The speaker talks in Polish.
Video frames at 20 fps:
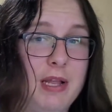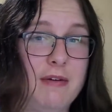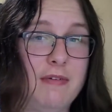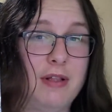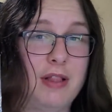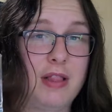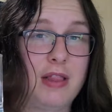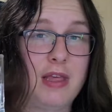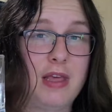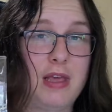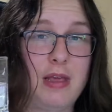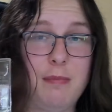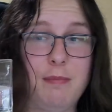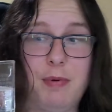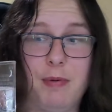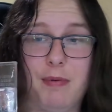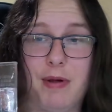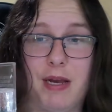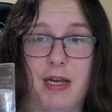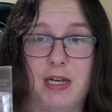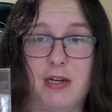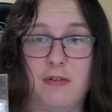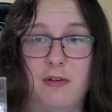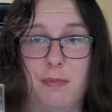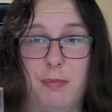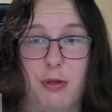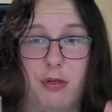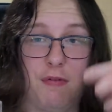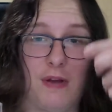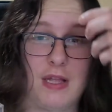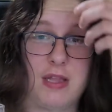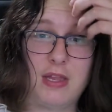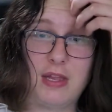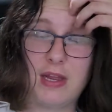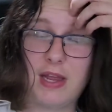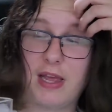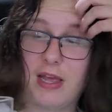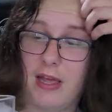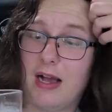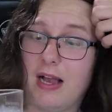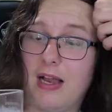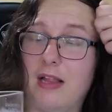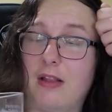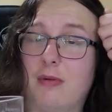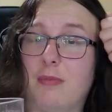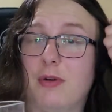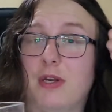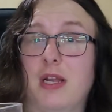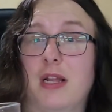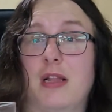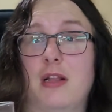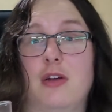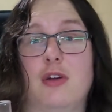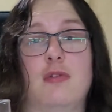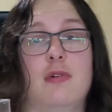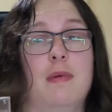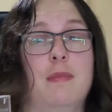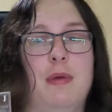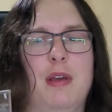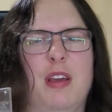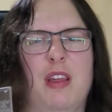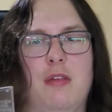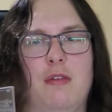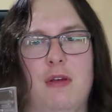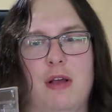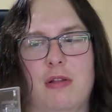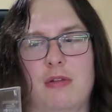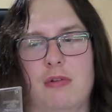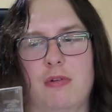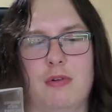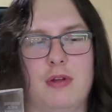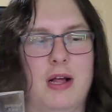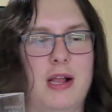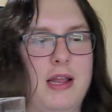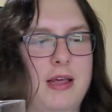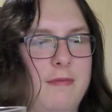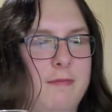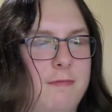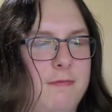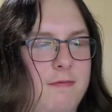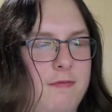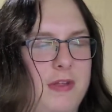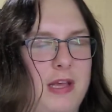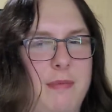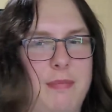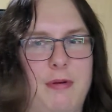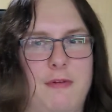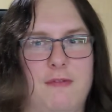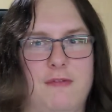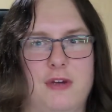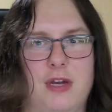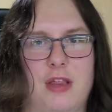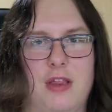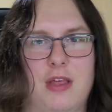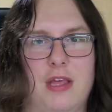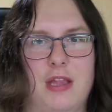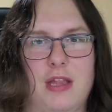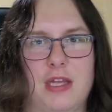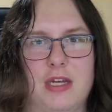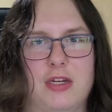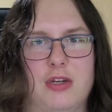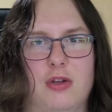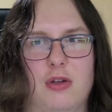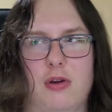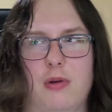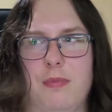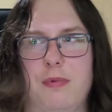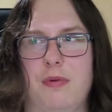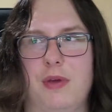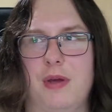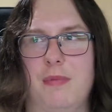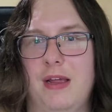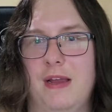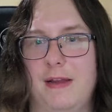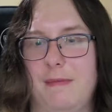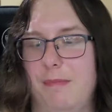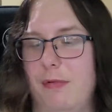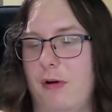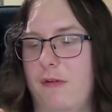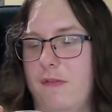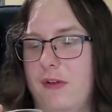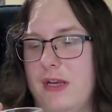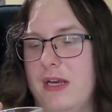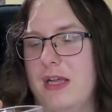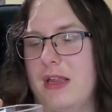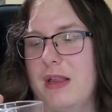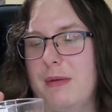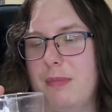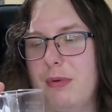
nawet tej pomarańczowej poświaty, nie? Ale to może dlatego, że mam białe światło. No ale jakby wcześniej też to robiłem i było widać się